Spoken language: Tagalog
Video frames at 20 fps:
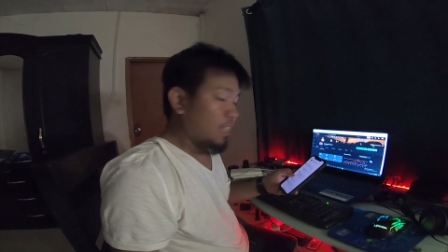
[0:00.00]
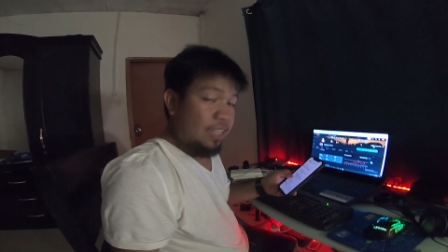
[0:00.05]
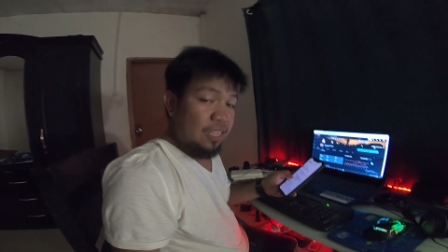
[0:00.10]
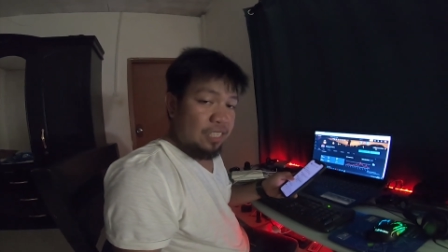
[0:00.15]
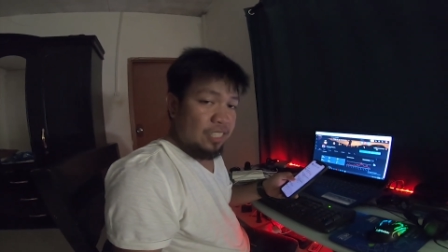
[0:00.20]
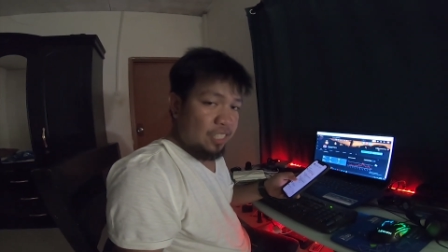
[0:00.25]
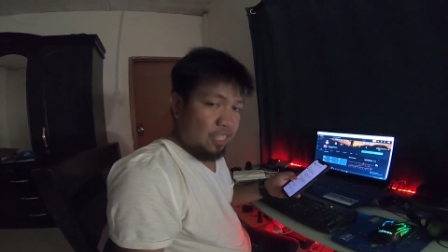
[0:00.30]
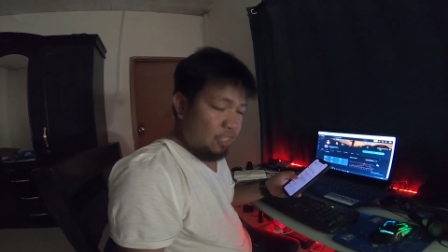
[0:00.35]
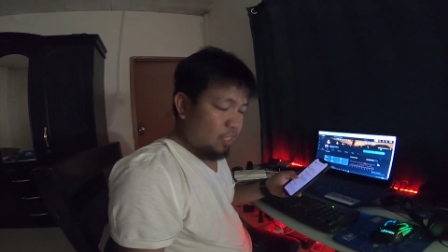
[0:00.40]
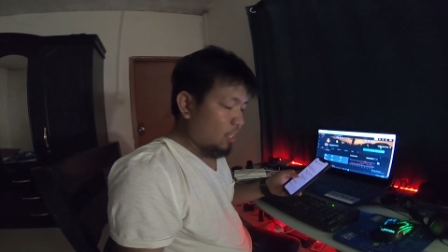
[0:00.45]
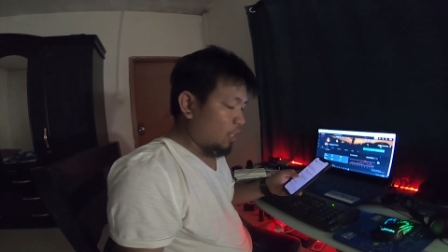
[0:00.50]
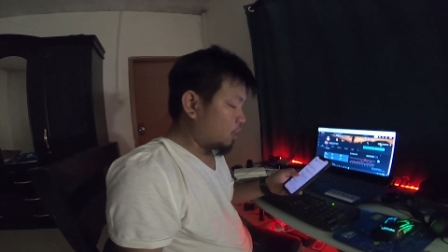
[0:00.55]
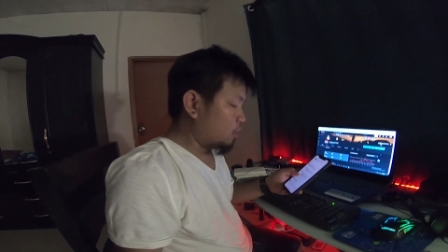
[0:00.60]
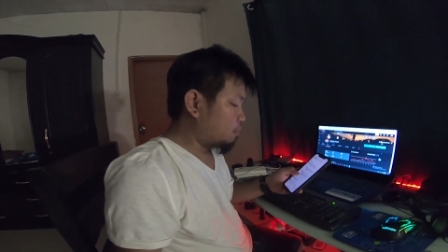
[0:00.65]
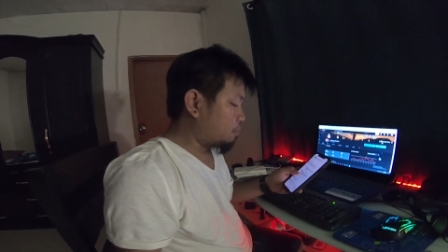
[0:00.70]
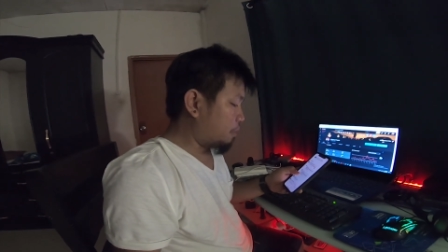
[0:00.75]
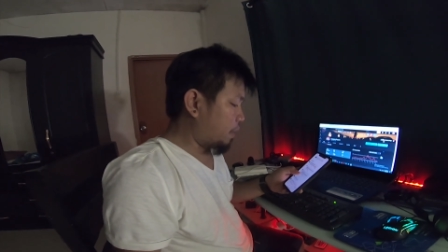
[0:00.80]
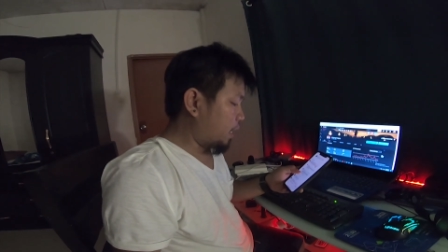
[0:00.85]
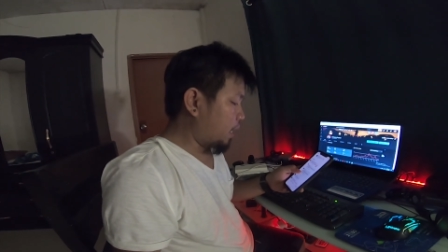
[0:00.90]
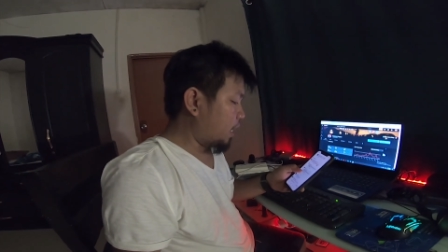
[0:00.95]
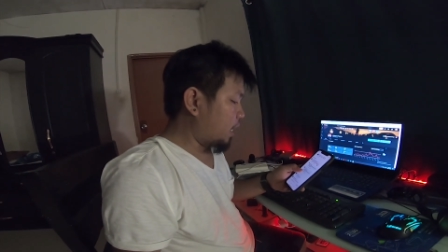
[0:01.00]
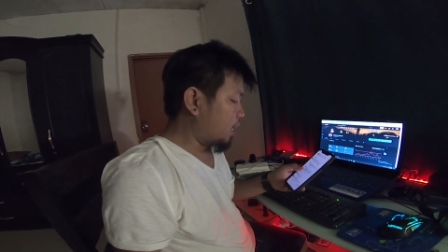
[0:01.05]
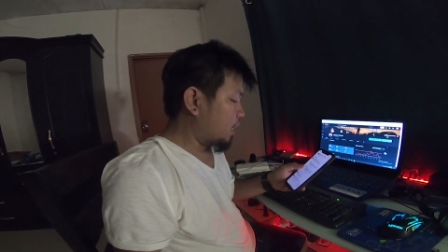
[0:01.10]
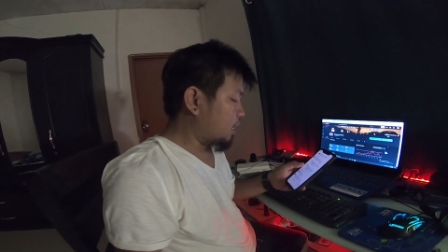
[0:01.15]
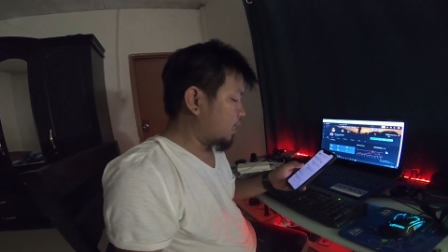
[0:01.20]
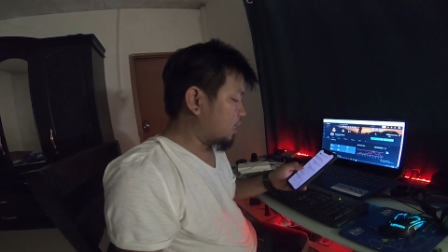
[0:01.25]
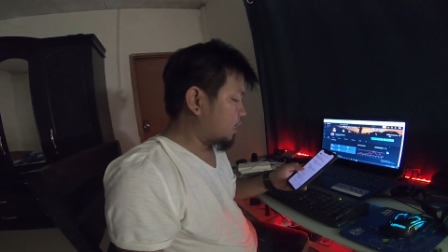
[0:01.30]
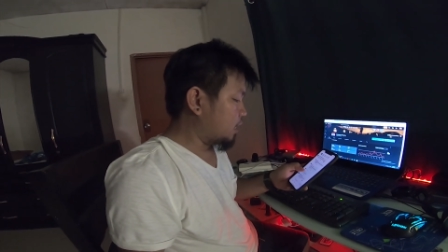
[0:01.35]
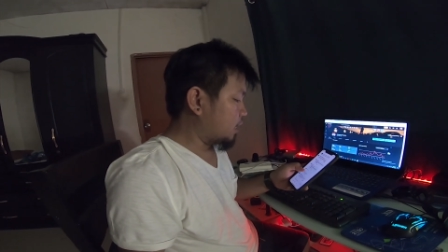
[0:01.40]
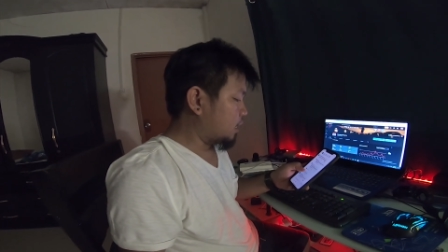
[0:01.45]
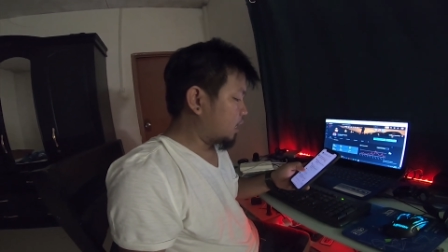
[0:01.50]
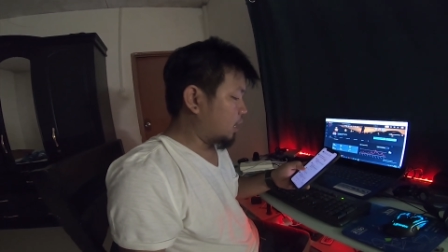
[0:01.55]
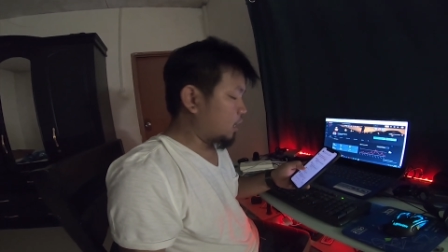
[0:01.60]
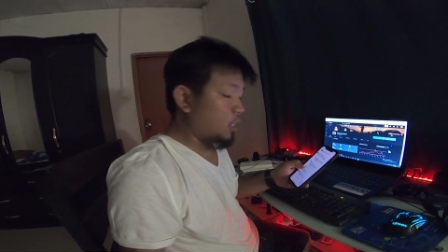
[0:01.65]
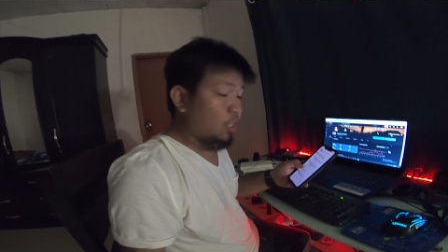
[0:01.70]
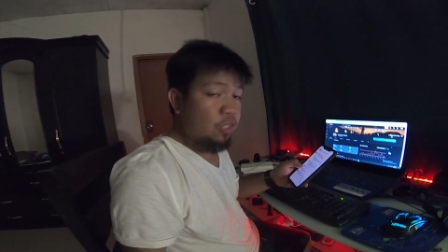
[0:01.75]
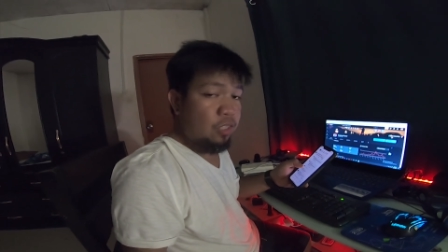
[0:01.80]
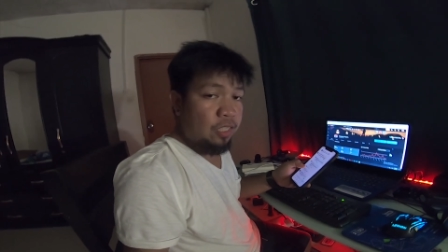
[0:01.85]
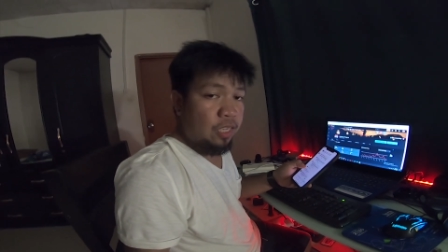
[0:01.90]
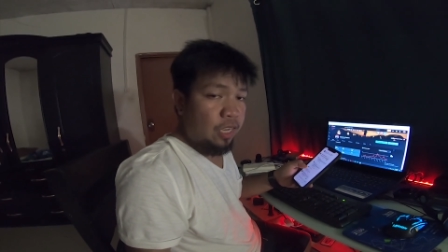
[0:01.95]
shout out pre
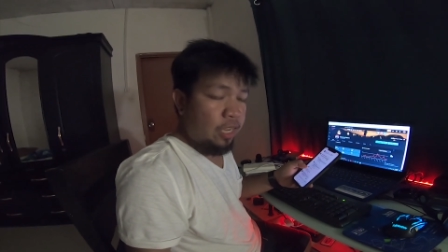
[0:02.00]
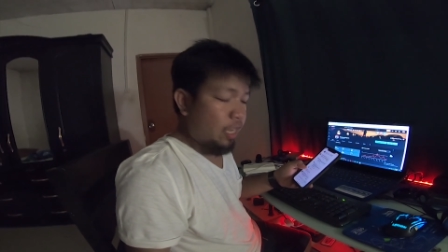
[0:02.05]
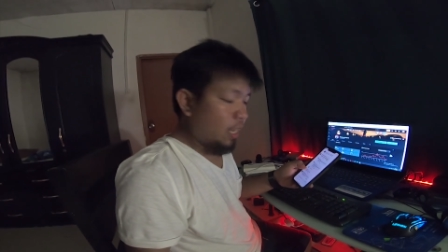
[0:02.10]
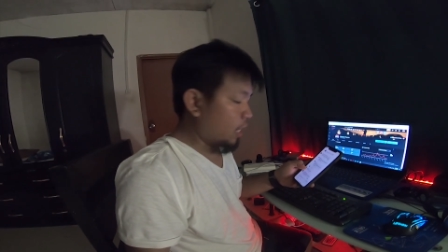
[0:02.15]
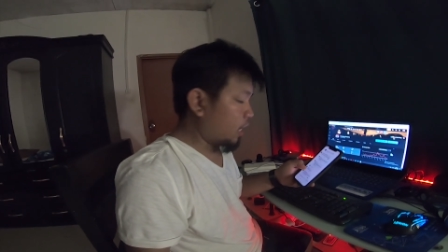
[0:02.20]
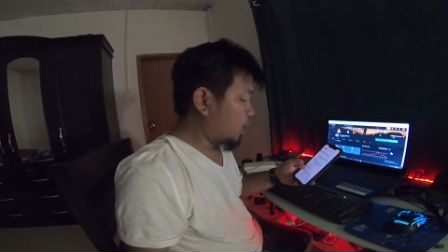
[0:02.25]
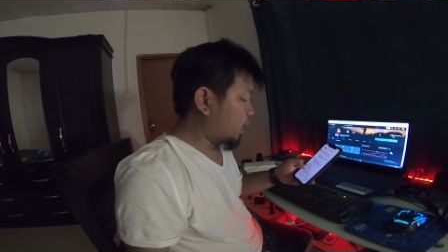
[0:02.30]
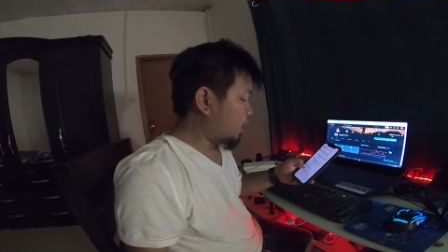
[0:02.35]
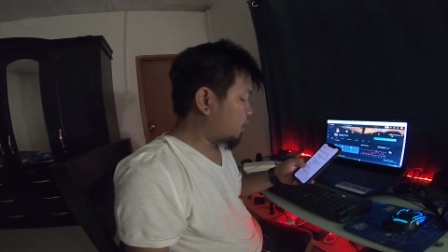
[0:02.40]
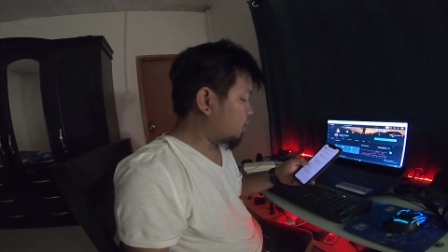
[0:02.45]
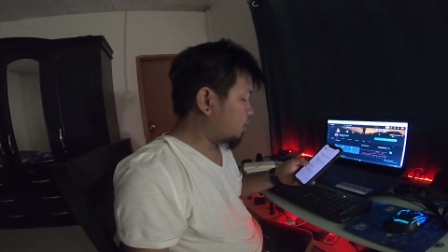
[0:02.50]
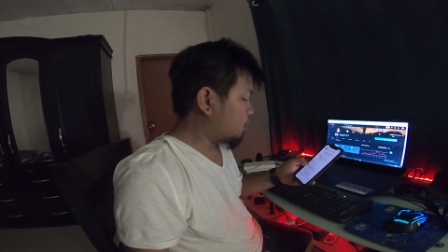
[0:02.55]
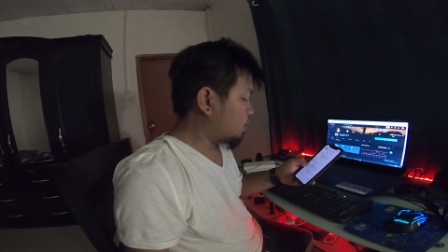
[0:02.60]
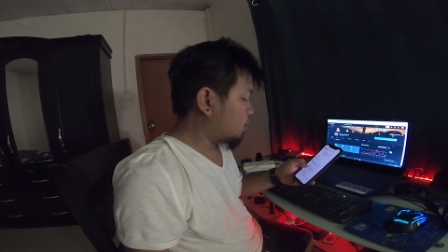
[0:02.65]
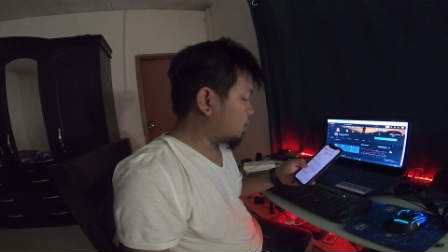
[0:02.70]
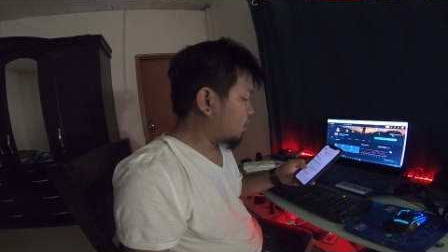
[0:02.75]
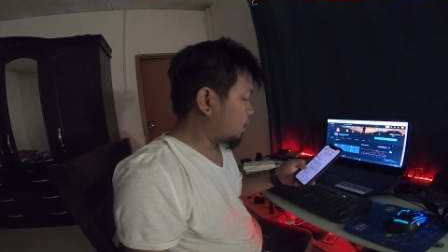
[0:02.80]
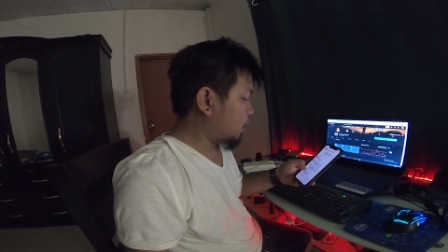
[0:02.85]
Shoutout kay ano,